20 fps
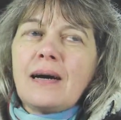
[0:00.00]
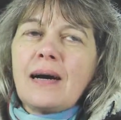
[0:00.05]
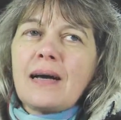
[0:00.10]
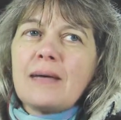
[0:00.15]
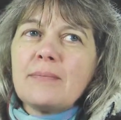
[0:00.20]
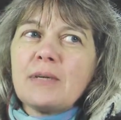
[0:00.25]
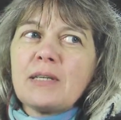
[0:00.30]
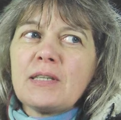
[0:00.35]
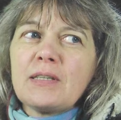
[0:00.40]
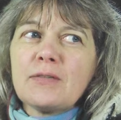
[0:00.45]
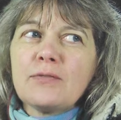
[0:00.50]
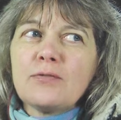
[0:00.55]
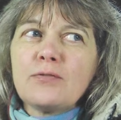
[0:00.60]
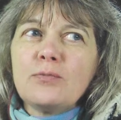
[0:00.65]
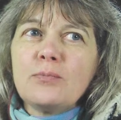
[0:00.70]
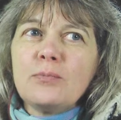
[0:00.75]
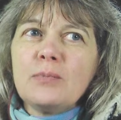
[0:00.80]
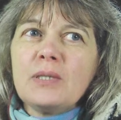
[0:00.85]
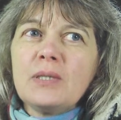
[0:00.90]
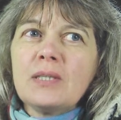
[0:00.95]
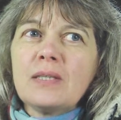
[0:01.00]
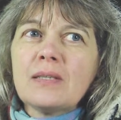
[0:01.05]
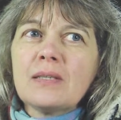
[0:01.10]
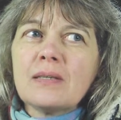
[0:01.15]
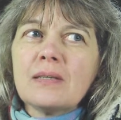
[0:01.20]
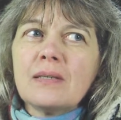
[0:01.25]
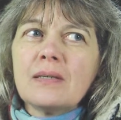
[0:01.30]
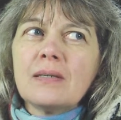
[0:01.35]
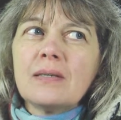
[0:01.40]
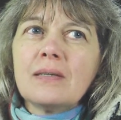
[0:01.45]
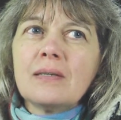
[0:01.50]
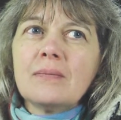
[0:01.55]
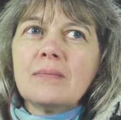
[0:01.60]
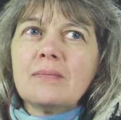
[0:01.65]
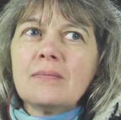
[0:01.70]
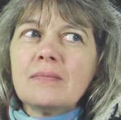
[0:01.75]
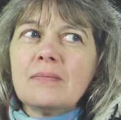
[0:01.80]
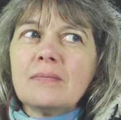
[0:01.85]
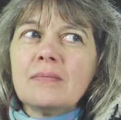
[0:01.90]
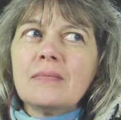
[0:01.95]
Heimat ist für mich
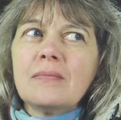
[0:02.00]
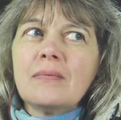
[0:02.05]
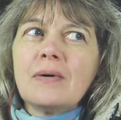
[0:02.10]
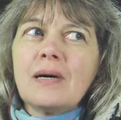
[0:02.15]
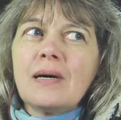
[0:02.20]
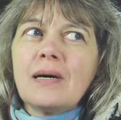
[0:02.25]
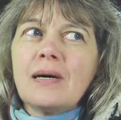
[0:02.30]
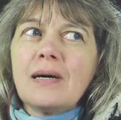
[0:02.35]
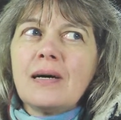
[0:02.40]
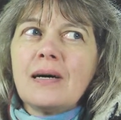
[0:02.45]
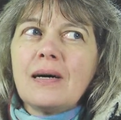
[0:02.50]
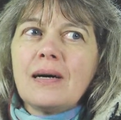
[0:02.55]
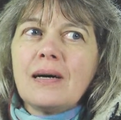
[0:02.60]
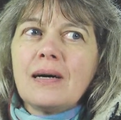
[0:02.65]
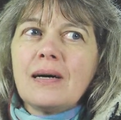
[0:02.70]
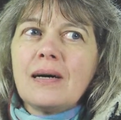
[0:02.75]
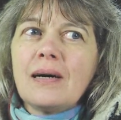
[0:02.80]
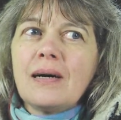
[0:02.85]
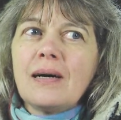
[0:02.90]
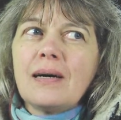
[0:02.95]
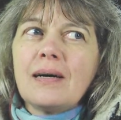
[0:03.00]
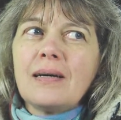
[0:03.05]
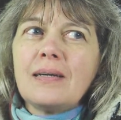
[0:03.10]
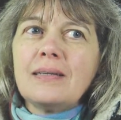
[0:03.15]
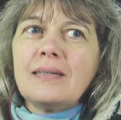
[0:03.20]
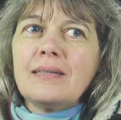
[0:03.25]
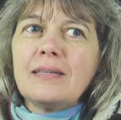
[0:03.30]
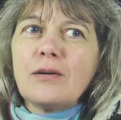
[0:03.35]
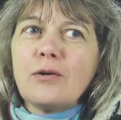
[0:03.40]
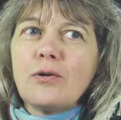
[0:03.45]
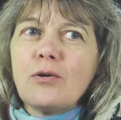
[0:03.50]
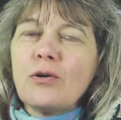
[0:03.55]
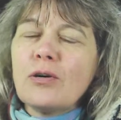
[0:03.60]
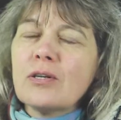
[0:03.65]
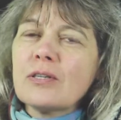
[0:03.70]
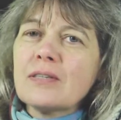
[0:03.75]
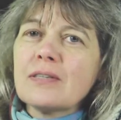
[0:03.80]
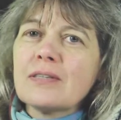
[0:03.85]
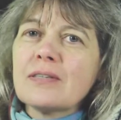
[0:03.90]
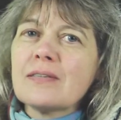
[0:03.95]
ähm, der
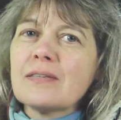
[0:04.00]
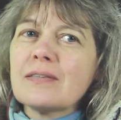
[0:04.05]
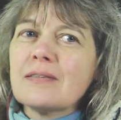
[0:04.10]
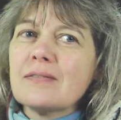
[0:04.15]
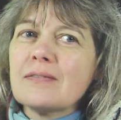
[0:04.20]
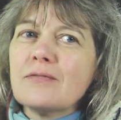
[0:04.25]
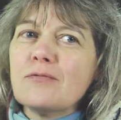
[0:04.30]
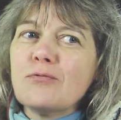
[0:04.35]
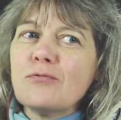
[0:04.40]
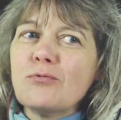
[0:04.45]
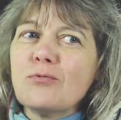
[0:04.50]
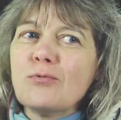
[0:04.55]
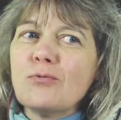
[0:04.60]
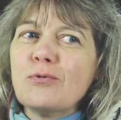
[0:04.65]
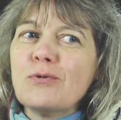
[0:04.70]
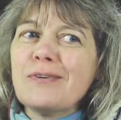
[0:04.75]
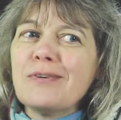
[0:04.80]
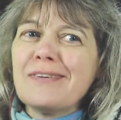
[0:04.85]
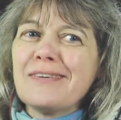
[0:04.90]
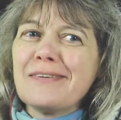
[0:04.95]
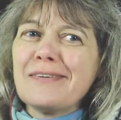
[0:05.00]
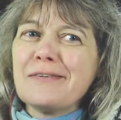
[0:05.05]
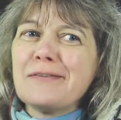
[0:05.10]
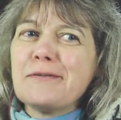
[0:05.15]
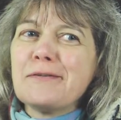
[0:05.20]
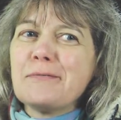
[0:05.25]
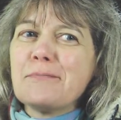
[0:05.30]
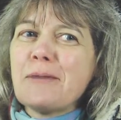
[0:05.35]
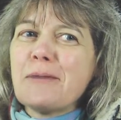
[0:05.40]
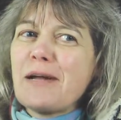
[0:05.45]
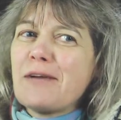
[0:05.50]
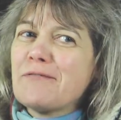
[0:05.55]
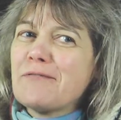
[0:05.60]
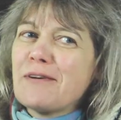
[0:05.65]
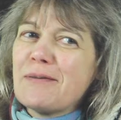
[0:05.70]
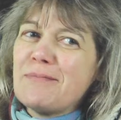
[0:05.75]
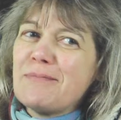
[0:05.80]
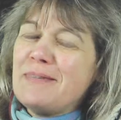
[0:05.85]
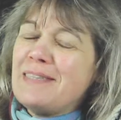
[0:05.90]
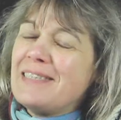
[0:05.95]
Ort, wo meine
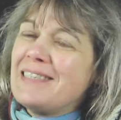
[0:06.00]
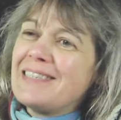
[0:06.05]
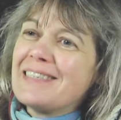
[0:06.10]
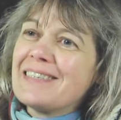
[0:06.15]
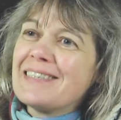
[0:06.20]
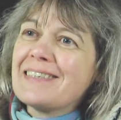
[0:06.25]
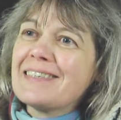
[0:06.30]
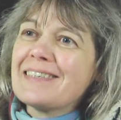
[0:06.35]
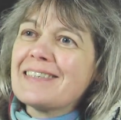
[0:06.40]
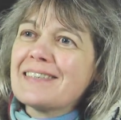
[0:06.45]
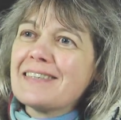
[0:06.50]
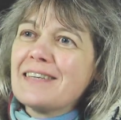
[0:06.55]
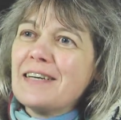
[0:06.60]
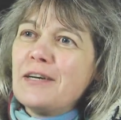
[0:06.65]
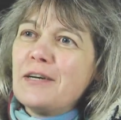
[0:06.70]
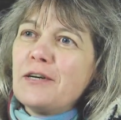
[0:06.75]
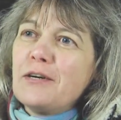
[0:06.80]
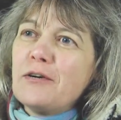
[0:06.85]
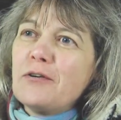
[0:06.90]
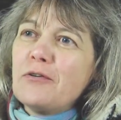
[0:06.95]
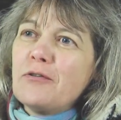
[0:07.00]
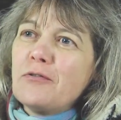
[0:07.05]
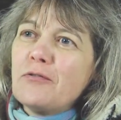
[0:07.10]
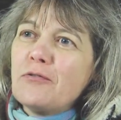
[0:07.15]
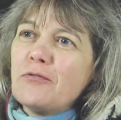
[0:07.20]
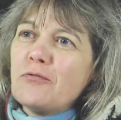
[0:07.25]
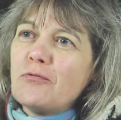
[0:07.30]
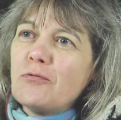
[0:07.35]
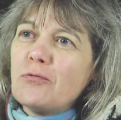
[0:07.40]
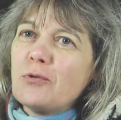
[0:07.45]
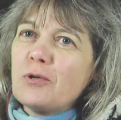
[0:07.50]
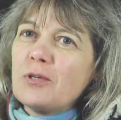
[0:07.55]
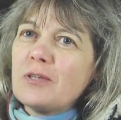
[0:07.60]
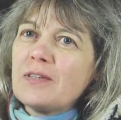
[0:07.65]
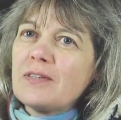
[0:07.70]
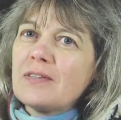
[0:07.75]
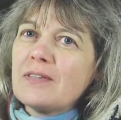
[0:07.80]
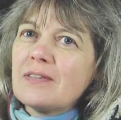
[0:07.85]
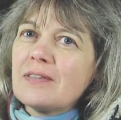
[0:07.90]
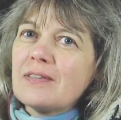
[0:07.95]
Familie ist, wo
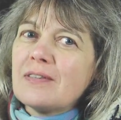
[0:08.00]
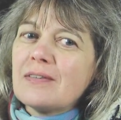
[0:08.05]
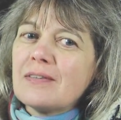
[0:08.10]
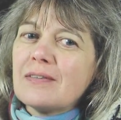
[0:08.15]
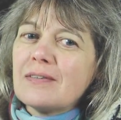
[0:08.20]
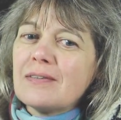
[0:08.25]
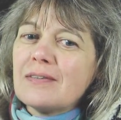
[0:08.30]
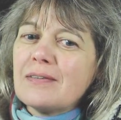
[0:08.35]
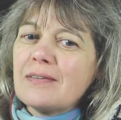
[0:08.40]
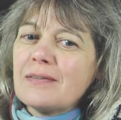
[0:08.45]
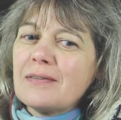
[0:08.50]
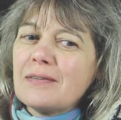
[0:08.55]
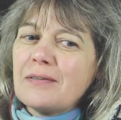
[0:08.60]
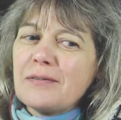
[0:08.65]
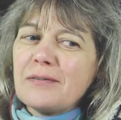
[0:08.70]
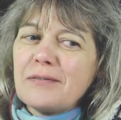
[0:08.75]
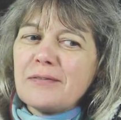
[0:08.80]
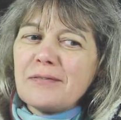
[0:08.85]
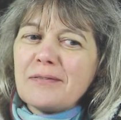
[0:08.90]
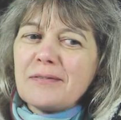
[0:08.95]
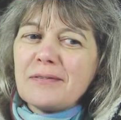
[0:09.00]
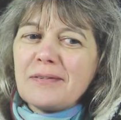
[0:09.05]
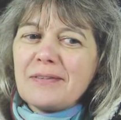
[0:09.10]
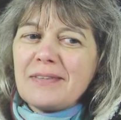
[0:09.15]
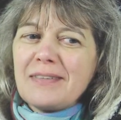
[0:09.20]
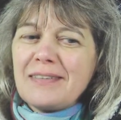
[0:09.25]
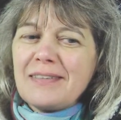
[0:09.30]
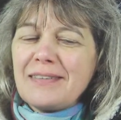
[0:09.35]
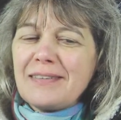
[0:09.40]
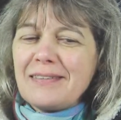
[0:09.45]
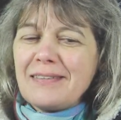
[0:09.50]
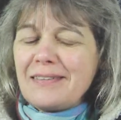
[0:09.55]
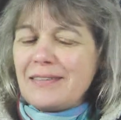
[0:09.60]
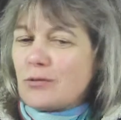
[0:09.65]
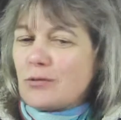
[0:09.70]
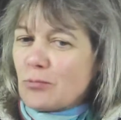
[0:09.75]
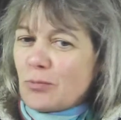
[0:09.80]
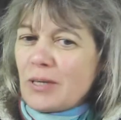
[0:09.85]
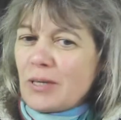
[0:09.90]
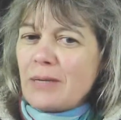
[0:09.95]
ich äh,
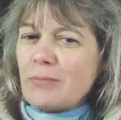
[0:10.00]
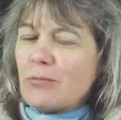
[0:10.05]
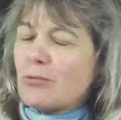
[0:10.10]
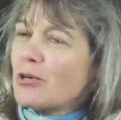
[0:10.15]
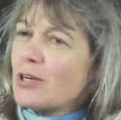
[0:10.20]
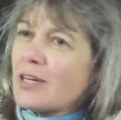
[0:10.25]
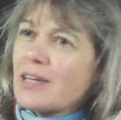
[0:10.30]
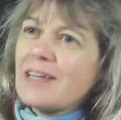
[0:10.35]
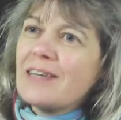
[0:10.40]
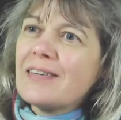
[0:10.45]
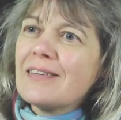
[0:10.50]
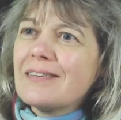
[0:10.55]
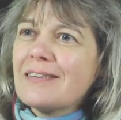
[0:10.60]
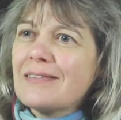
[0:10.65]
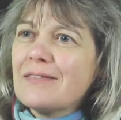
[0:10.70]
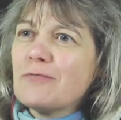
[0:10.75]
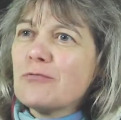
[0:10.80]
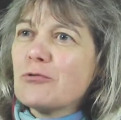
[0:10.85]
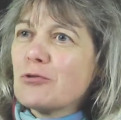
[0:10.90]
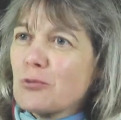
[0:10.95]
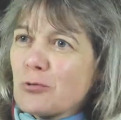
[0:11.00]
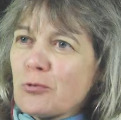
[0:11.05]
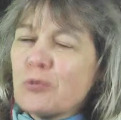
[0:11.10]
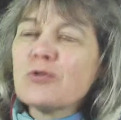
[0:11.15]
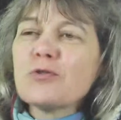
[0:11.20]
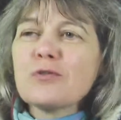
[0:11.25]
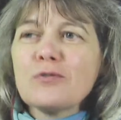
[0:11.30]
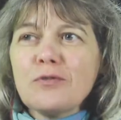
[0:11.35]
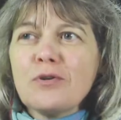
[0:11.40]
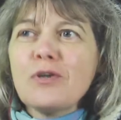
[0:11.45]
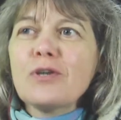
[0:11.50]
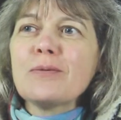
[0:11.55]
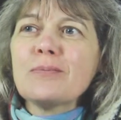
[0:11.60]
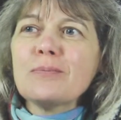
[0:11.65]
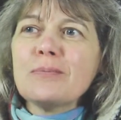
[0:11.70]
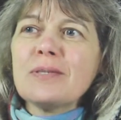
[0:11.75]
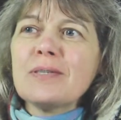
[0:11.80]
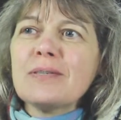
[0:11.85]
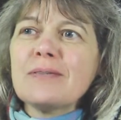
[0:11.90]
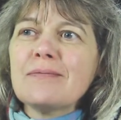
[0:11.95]
die Umgebung kenne, wo ich groß
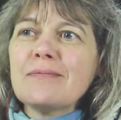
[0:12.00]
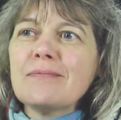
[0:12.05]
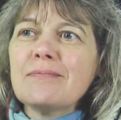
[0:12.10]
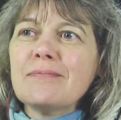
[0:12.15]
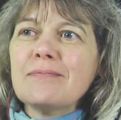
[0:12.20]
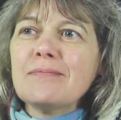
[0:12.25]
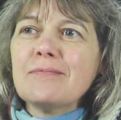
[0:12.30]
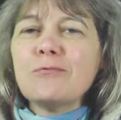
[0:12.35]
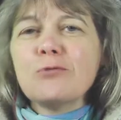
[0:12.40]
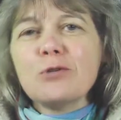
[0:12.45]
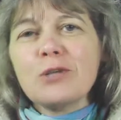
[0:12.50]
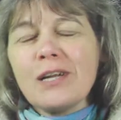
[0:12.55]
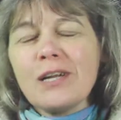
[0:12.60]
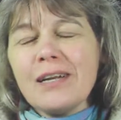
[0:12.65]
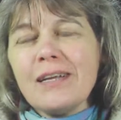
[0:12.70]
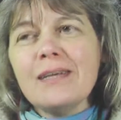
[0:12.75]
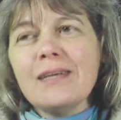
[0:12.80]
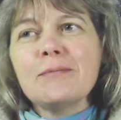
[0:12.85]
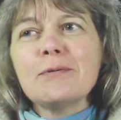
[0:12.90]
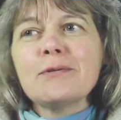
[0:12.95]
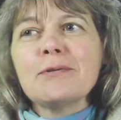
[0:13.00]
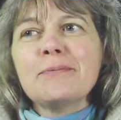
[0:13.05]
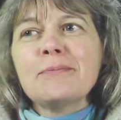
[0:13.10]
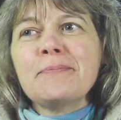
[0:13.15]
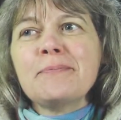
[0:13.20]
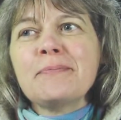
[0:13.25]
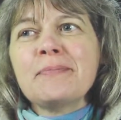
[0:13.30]
geworden bin, wo ich lebe,